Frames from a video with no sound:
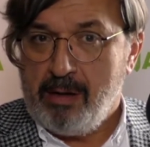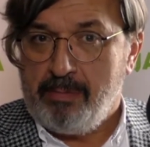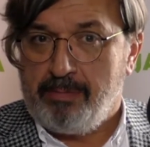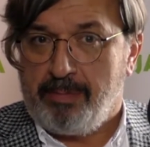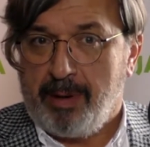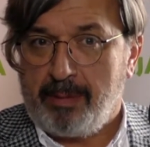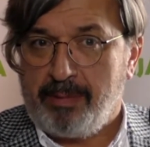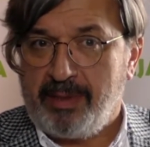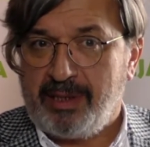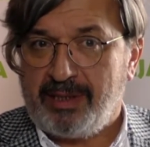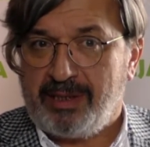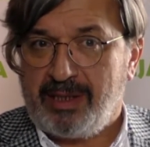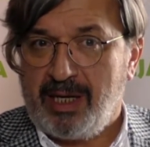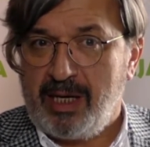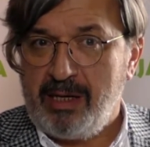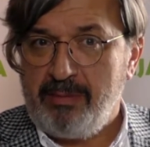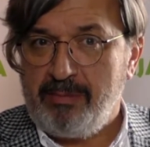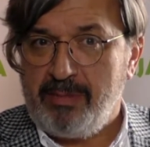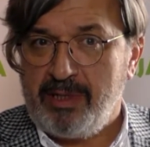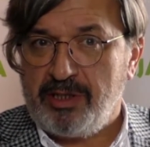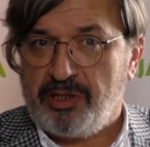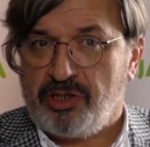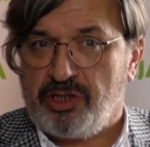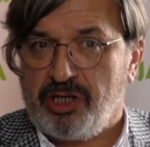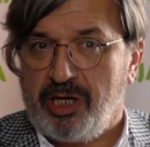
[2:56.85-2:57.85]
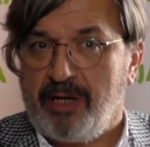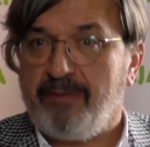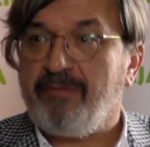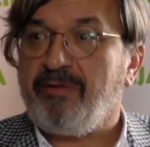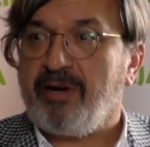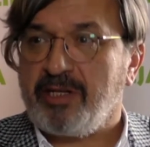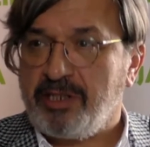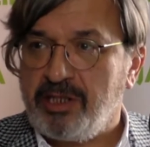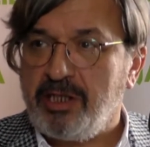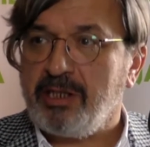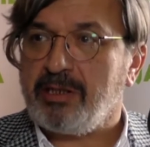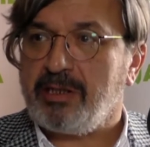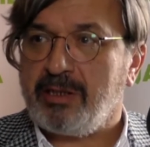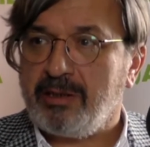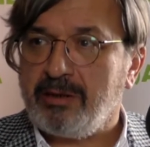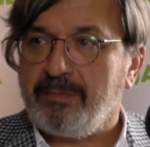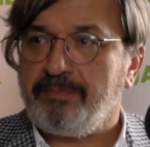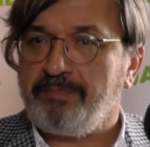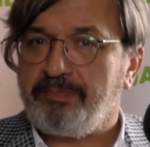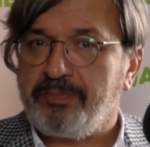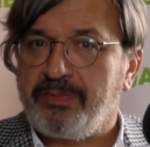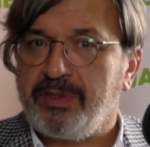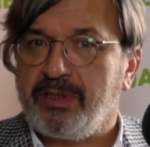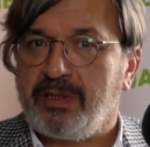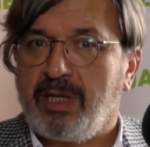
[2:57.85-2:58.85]
Pamiętajmy, że właśnie
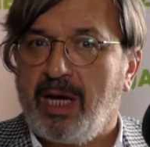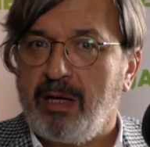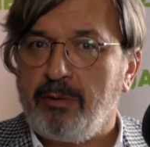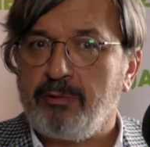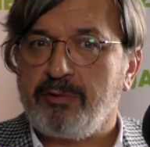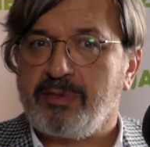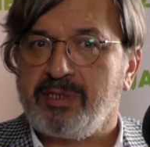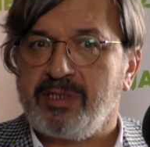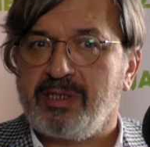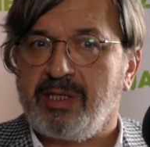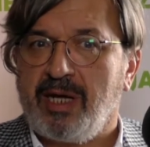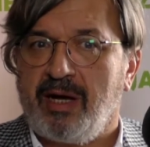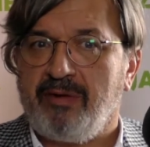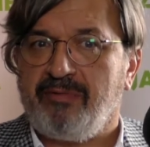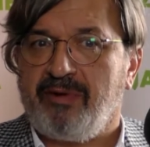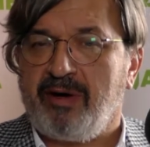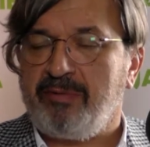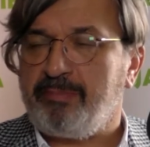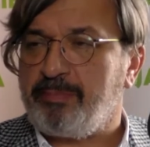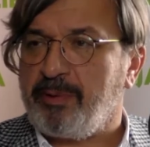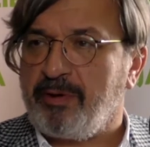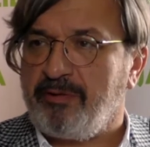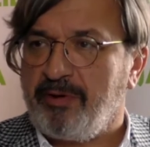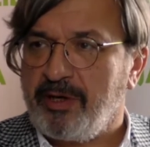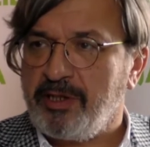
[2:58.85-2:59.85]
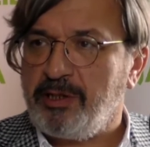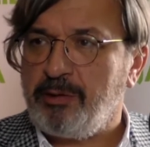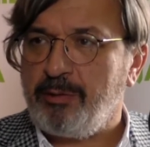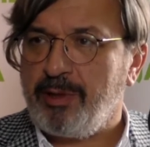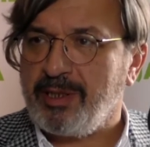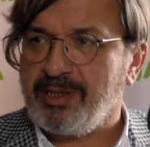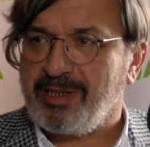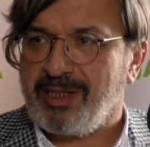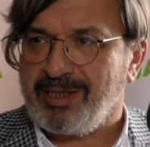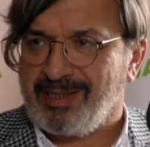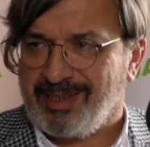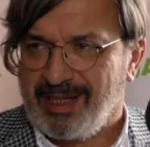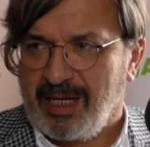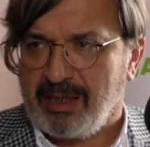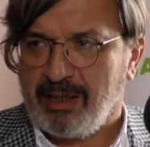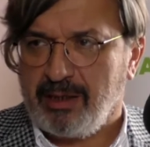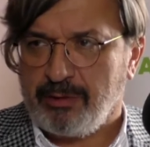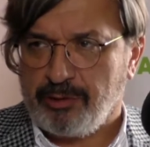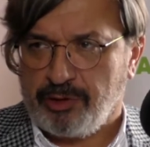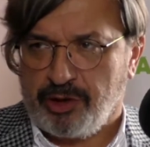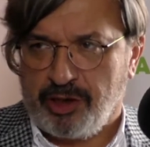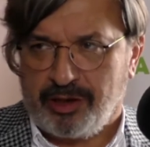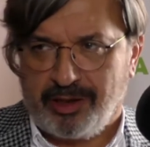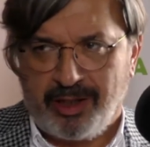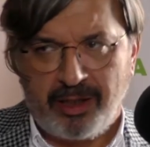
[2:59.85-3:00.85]
ta ustawa wprowadziła
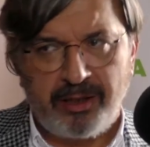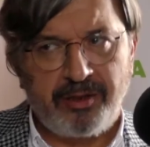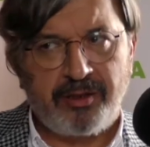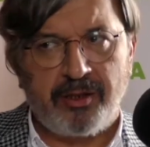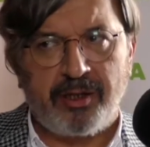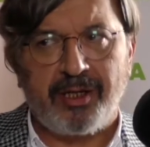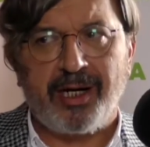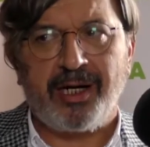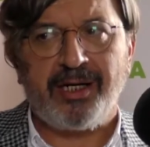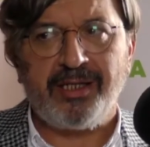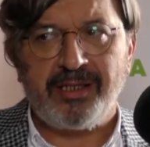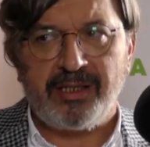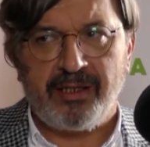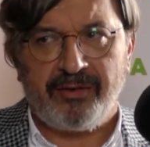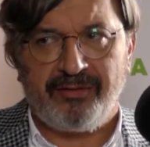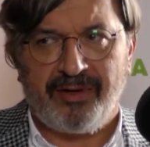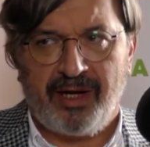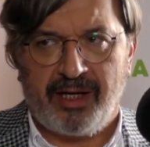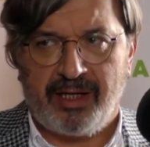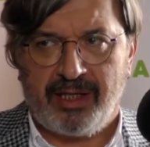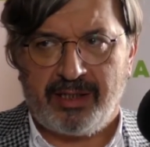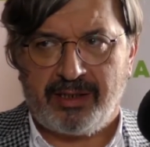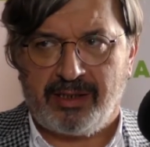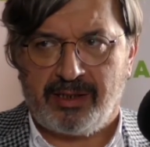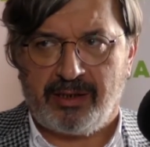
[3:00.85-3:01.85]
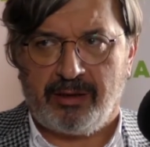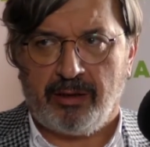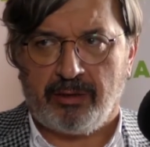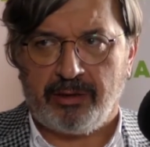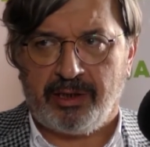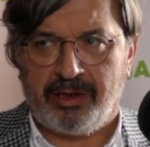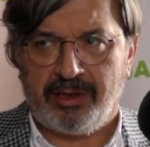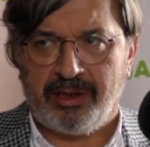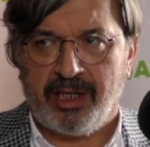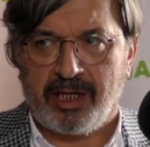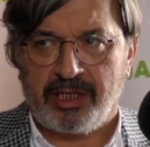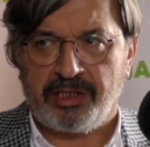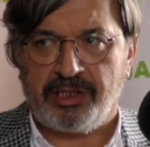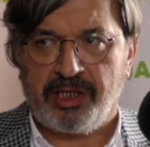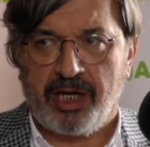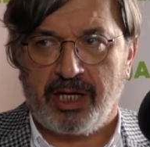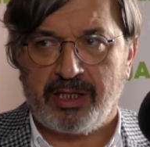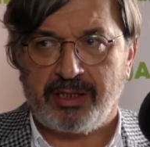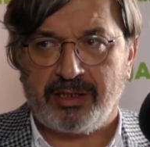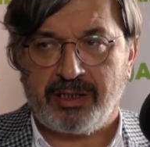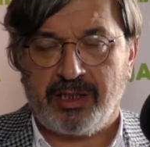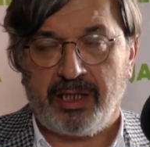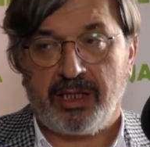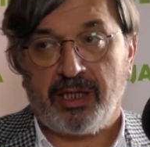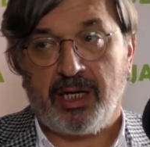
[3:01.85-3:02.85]
zasadę, że te zorganizowane stoki
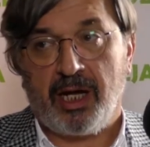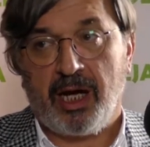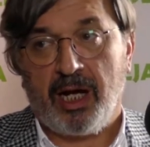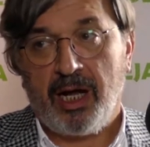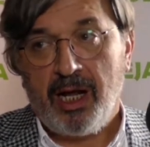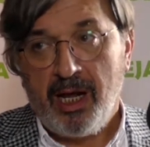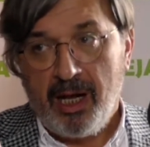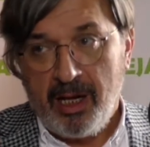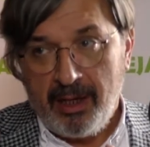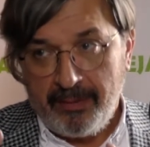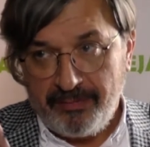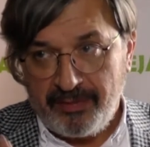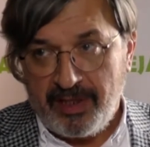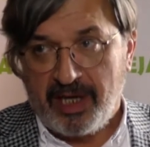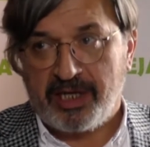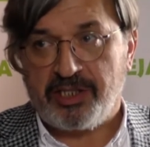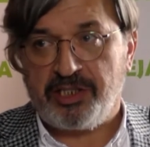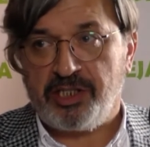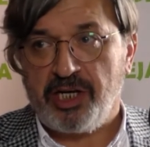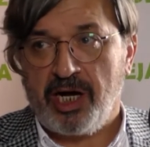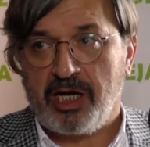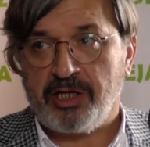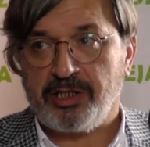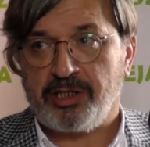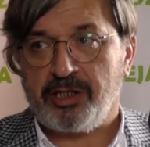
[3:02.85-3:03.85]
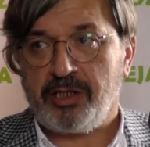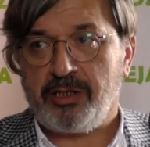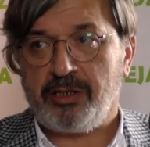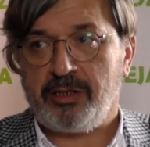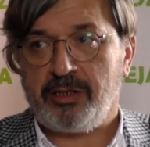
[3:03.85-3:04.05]
narciarskie dla mhm. narciarzy